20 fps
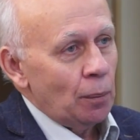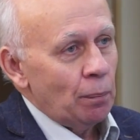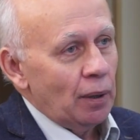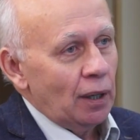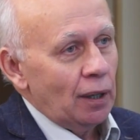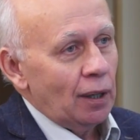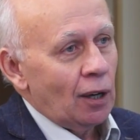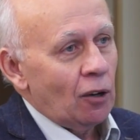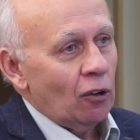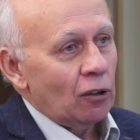
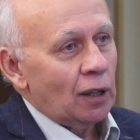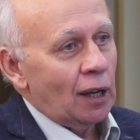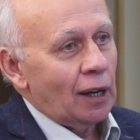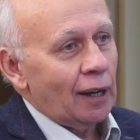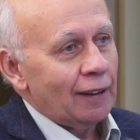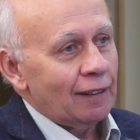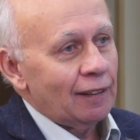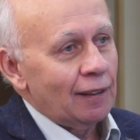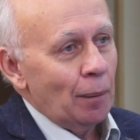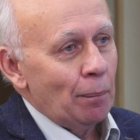były
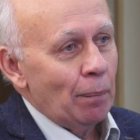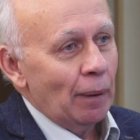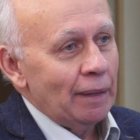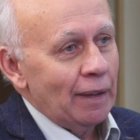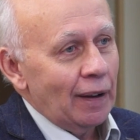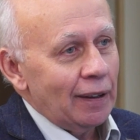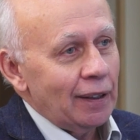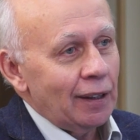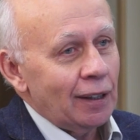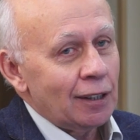konkretne
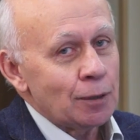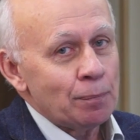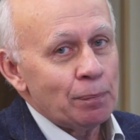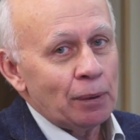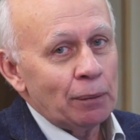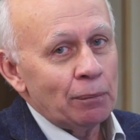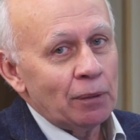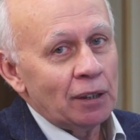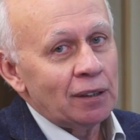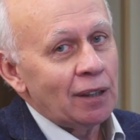badania
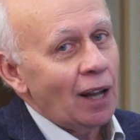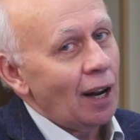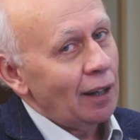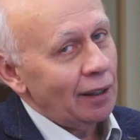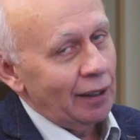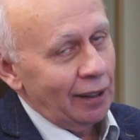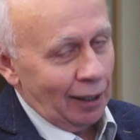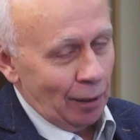eksperymentalne,